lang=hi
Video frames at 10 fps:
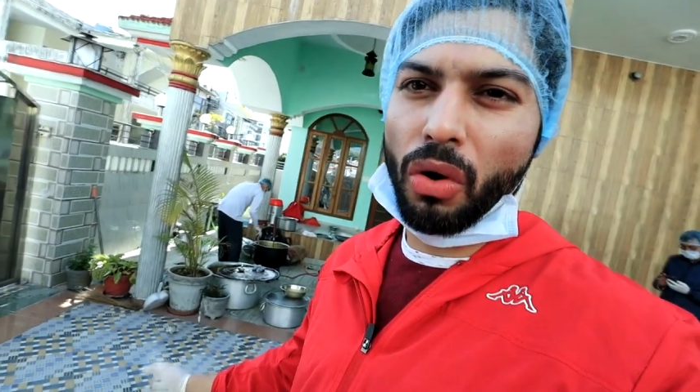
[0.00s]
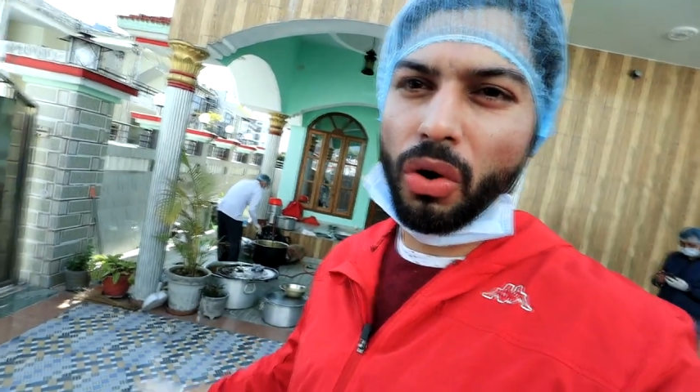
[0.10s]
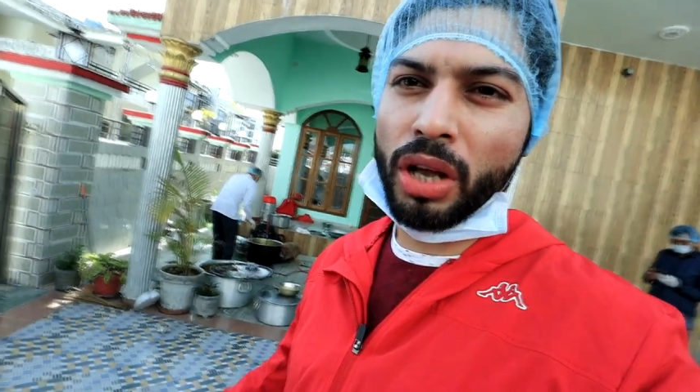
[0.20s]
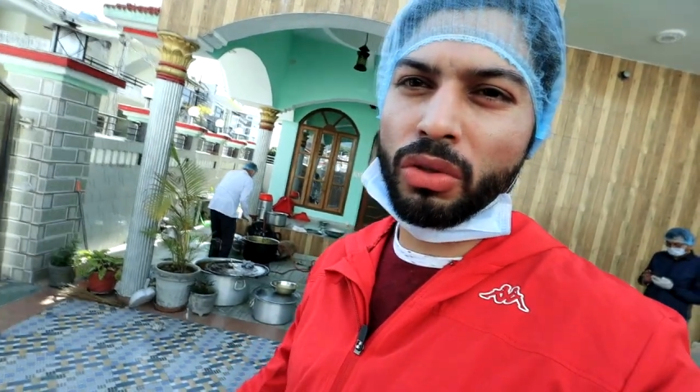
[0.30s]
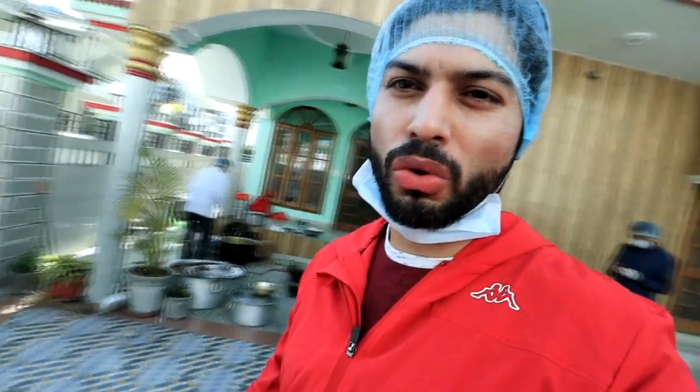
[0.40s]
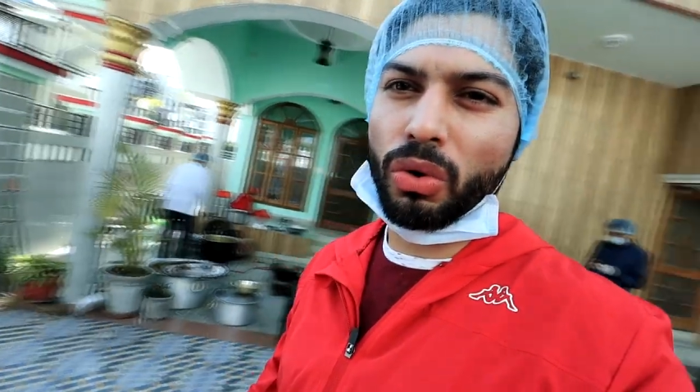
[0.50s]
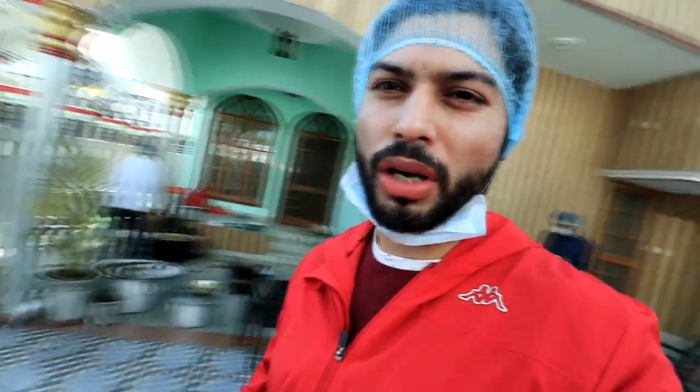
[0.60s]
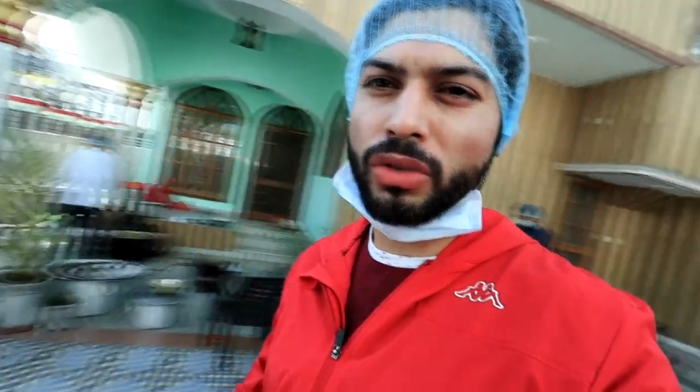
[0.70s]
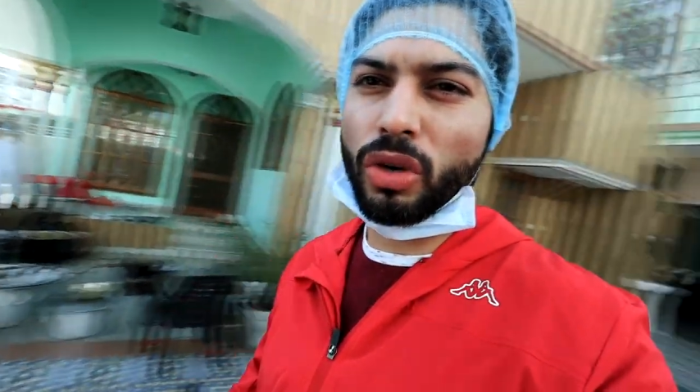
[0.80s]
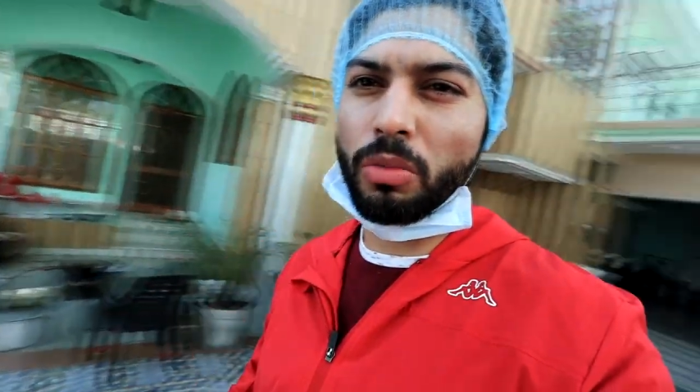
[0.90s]
और एक दो लोग
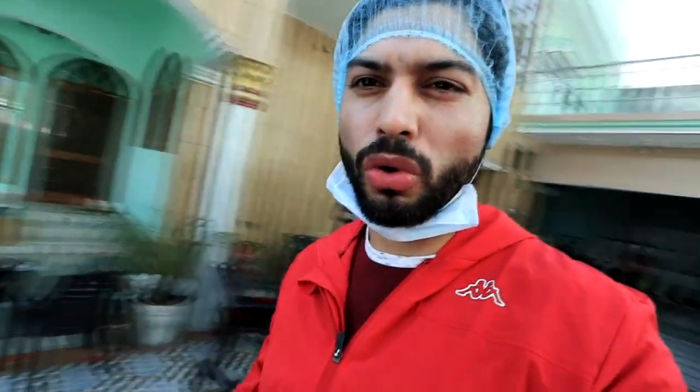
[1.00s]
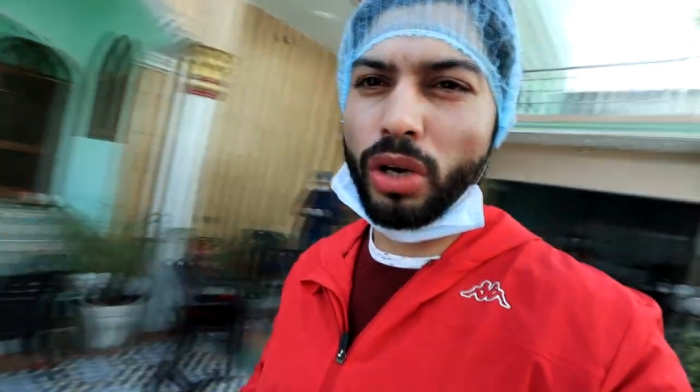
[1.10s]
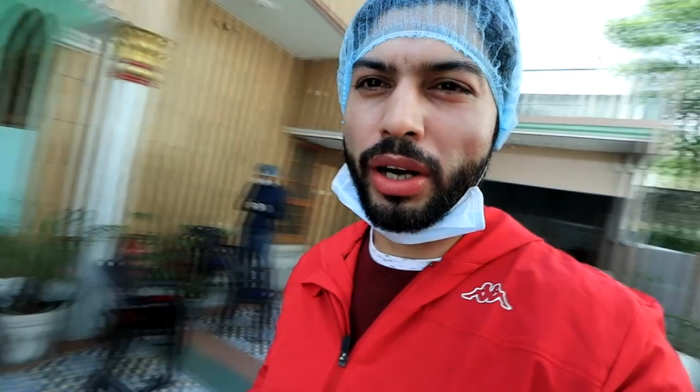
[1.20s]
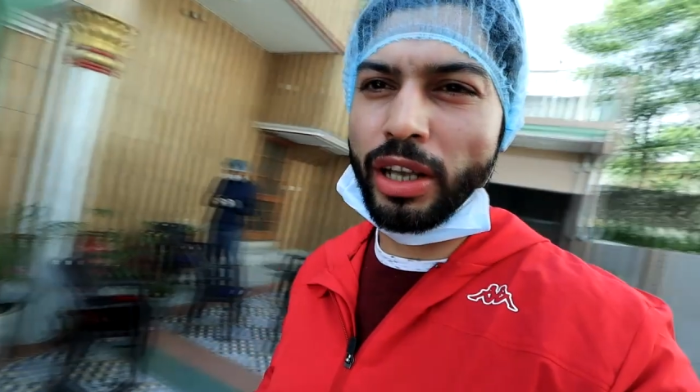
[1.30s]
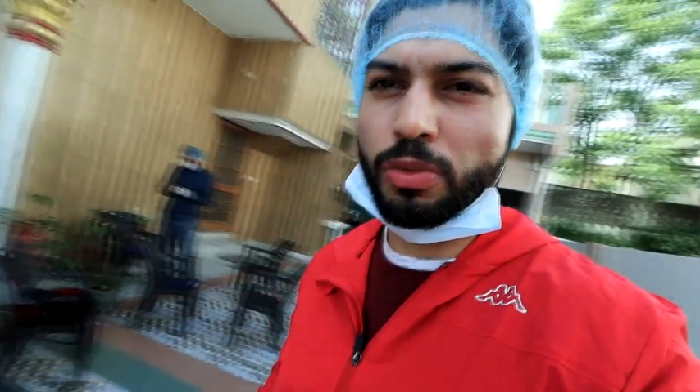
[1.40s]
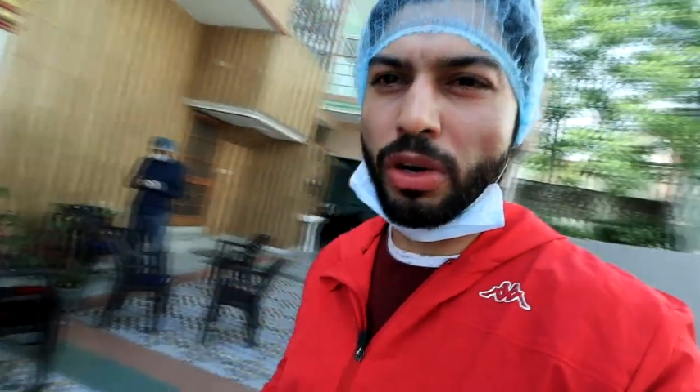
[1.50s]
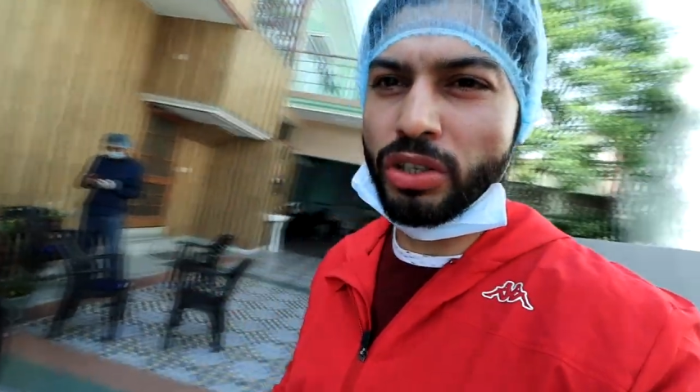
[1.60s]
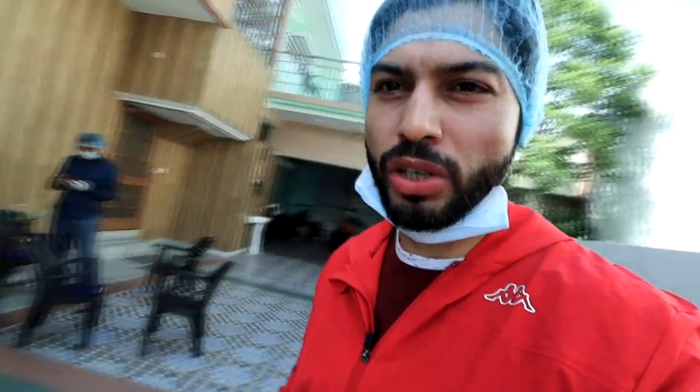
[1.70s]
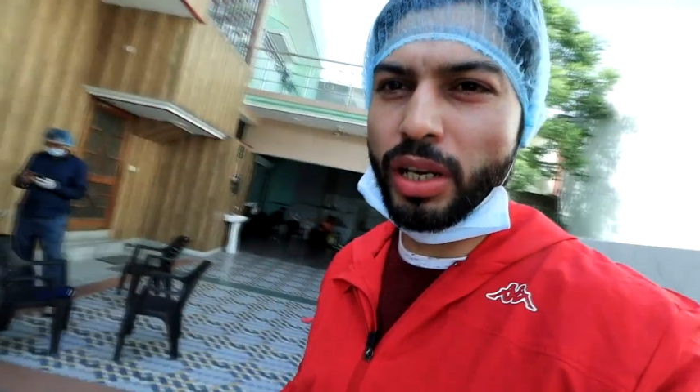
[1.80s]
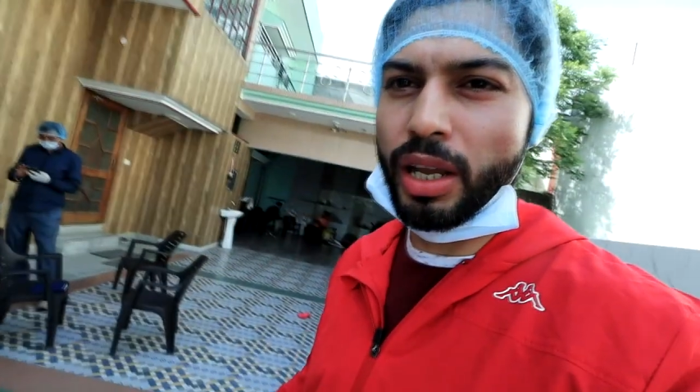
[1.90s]
हैं जो हम लोगों ने
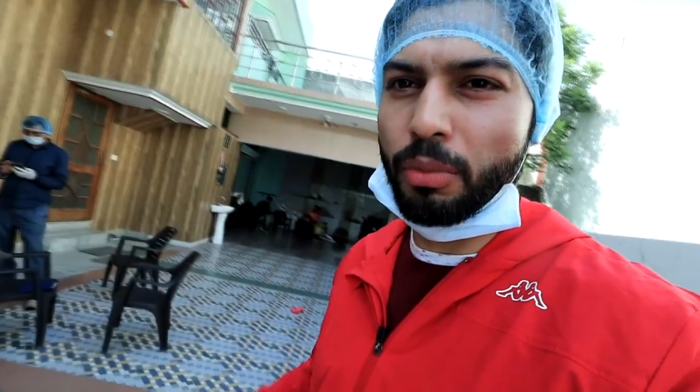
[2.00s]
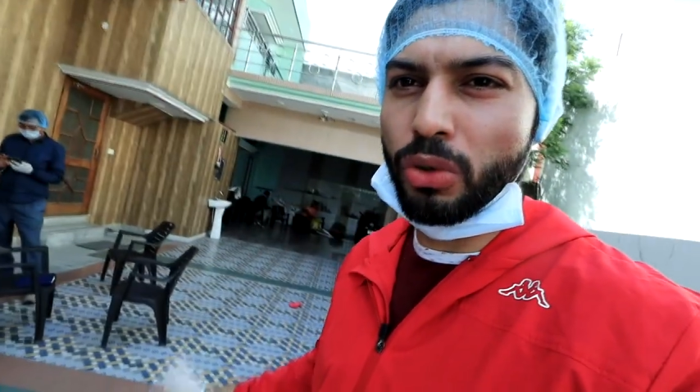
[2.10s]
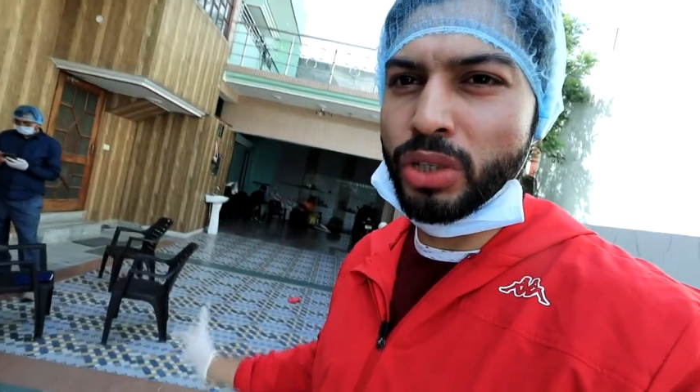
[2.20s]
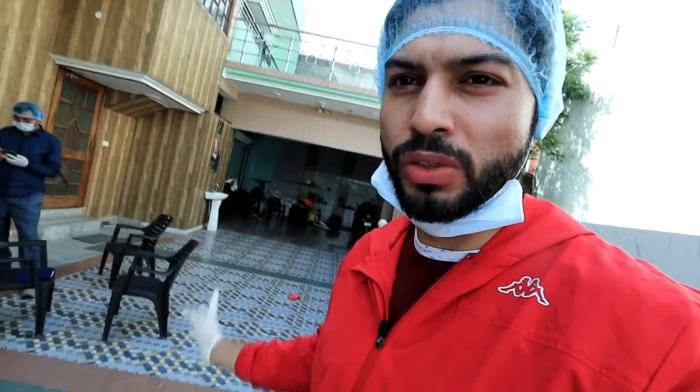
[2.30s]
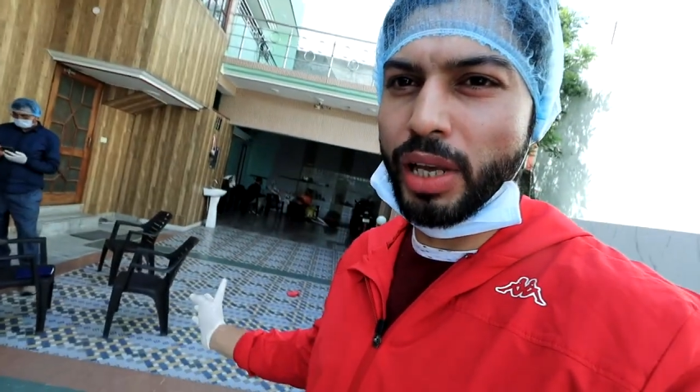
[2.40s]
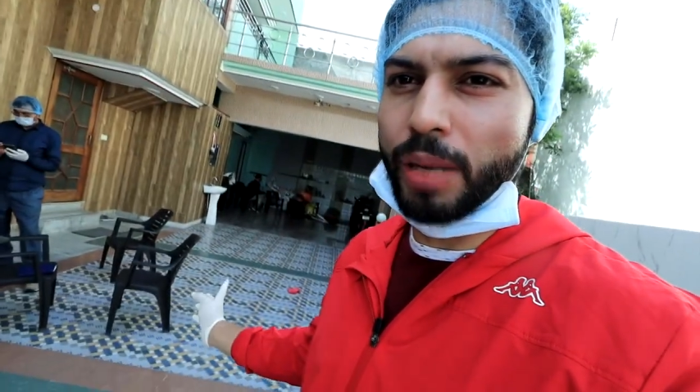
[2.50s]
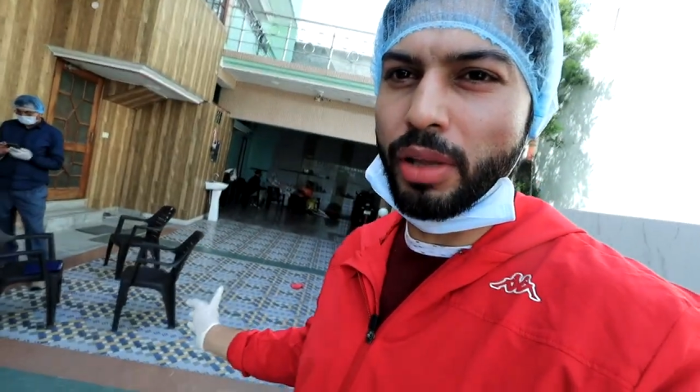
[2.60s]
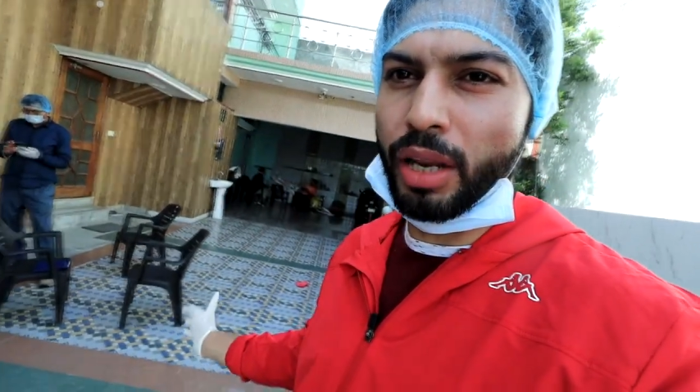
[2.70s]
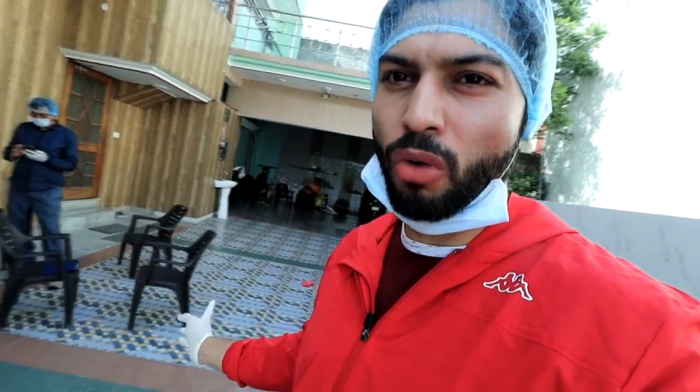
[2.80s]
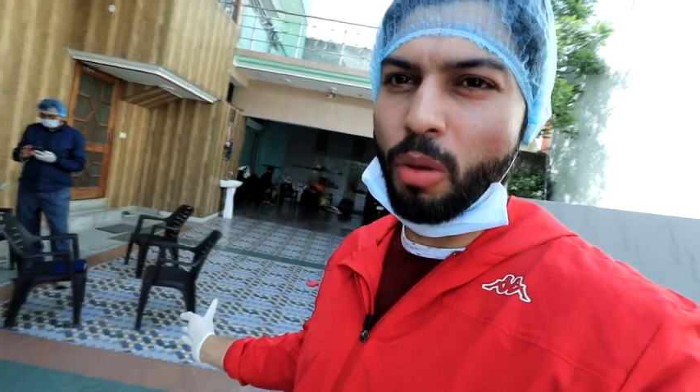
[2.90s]
ट्रांसपोर्टेशन के लिए हम लोग जिनसे हेल्प
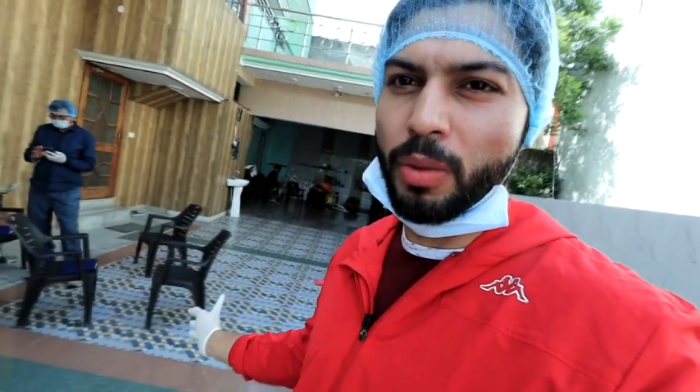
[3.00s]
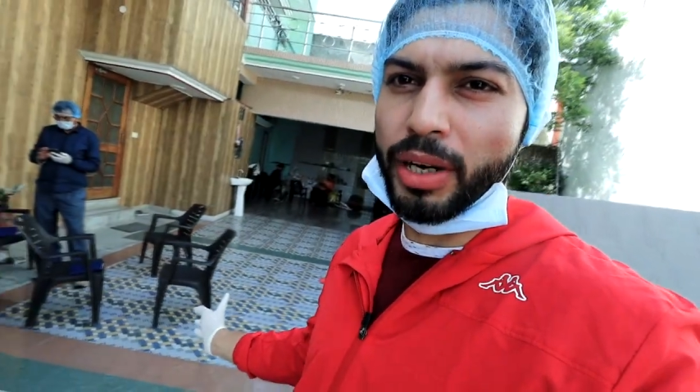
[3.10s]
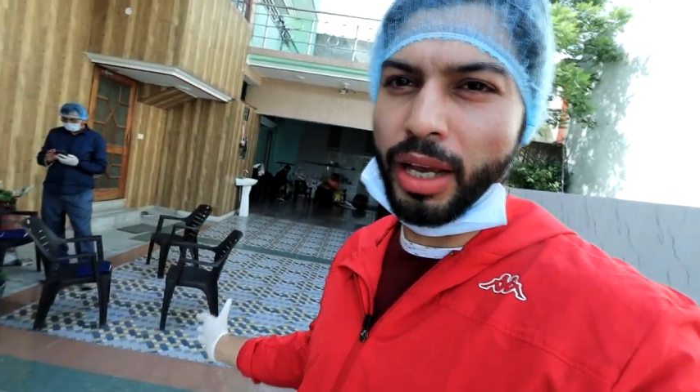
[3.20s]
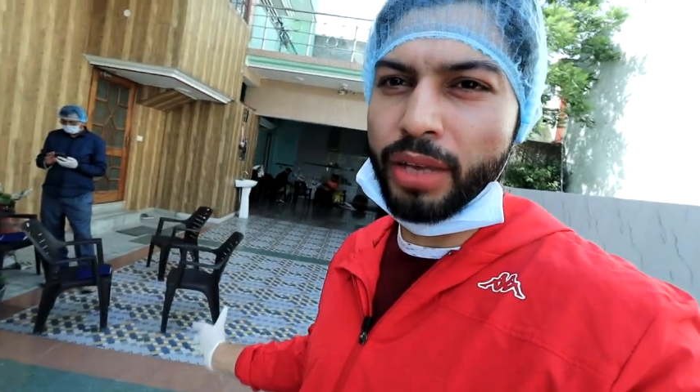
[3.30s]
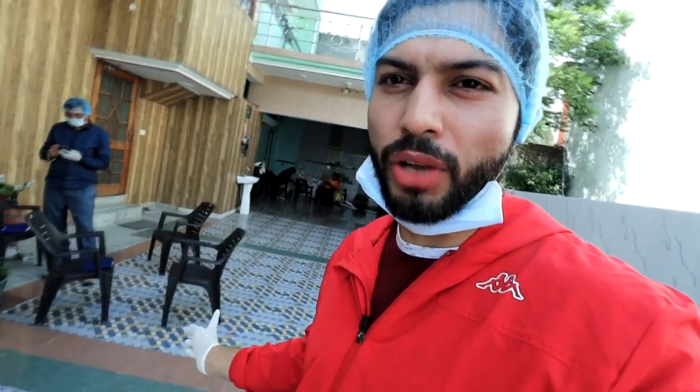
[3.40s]
ले रहे हैं वहाँ पे बैठ के